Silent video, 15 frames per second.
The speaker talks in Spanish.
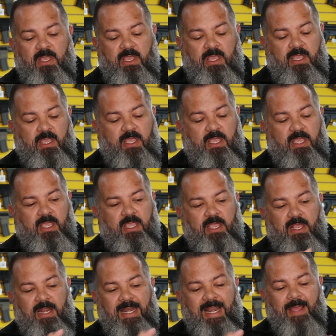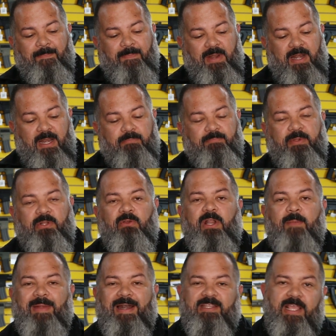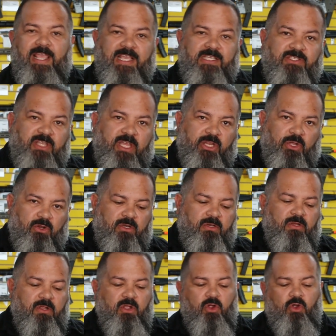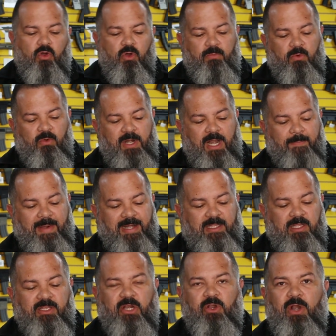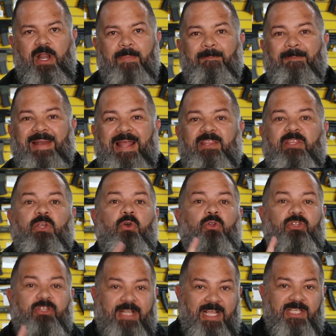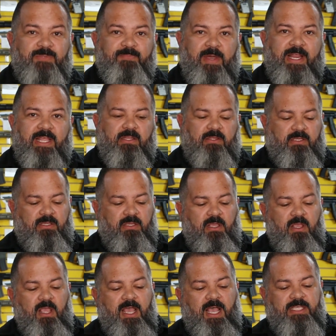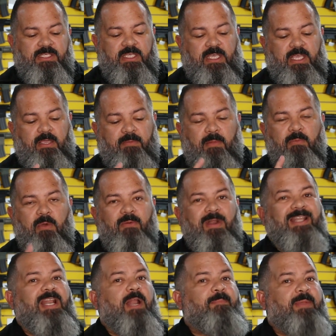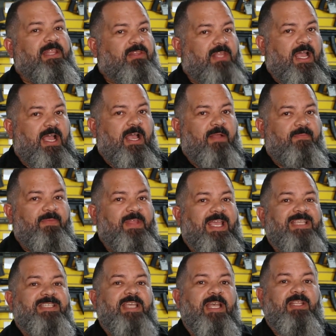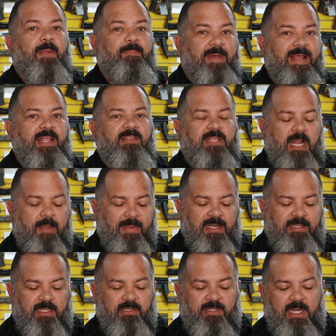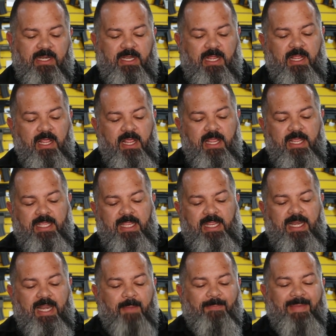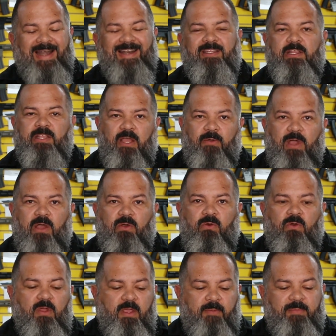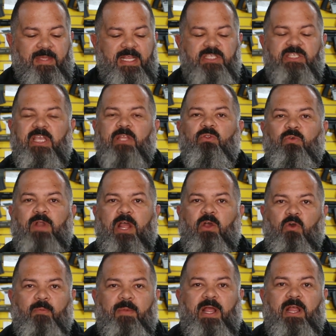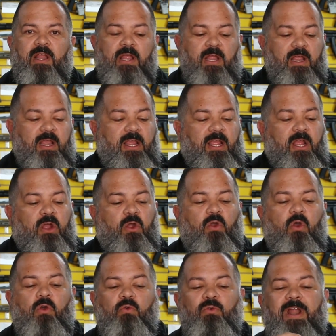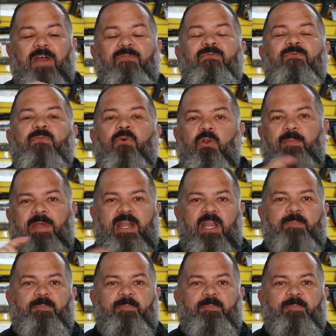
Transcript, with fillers: eh, la, perdón, la parte exterior, como la parte interior es plástico transparente. Así que vamos a hablar de las ventajas de que sea transparente la parte interna y la parte de abajo viene siendo una goma con una forma en